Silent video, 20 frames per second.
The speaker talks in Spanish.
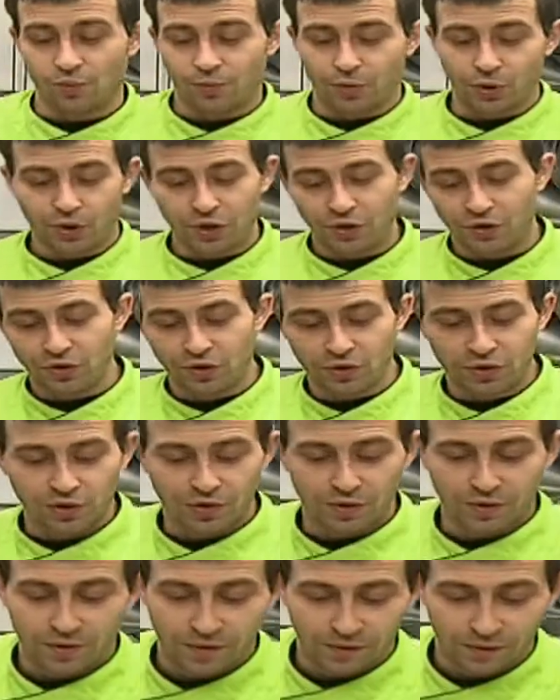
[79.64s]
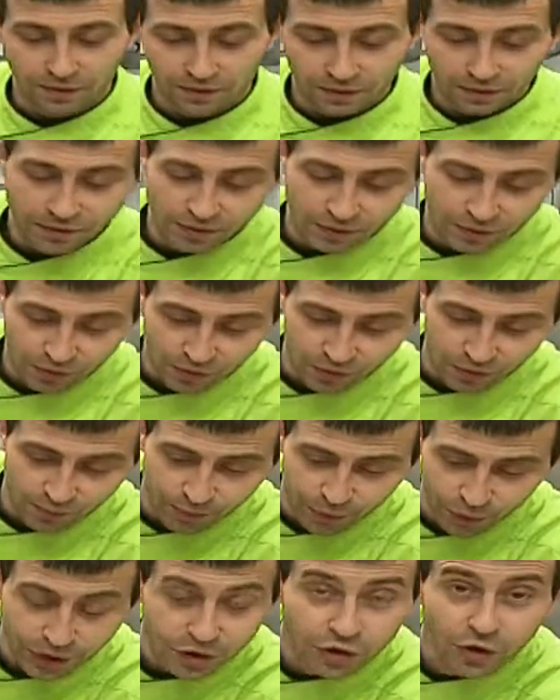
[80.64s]
un poquito con un
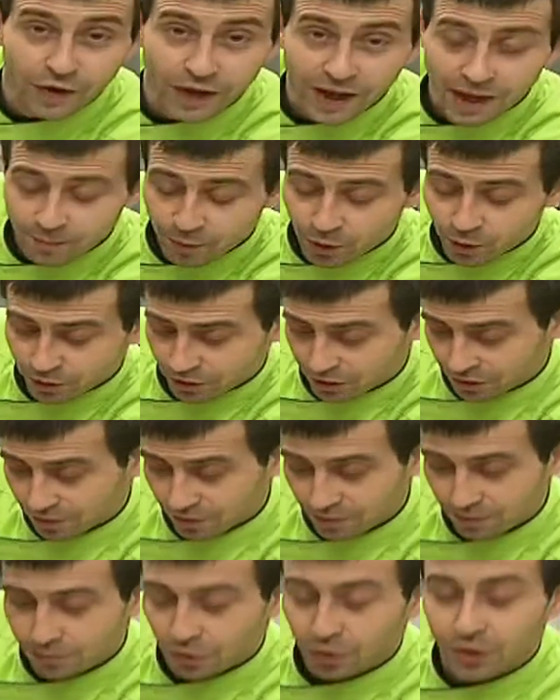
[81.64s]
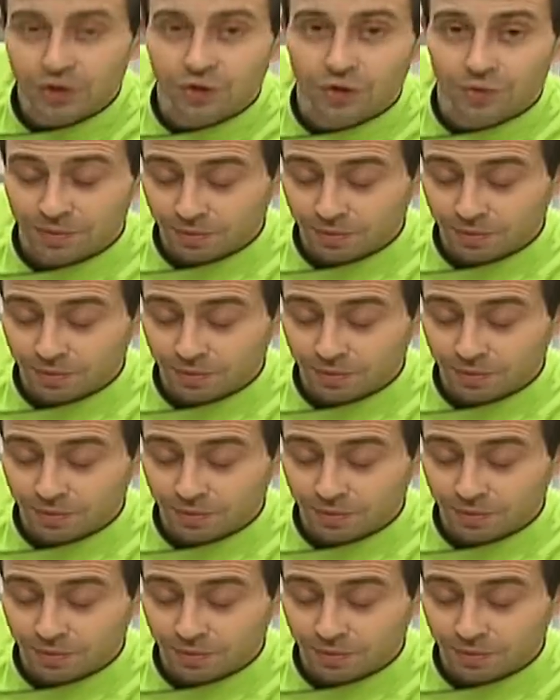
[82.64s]
poquito de jamón, un poquito de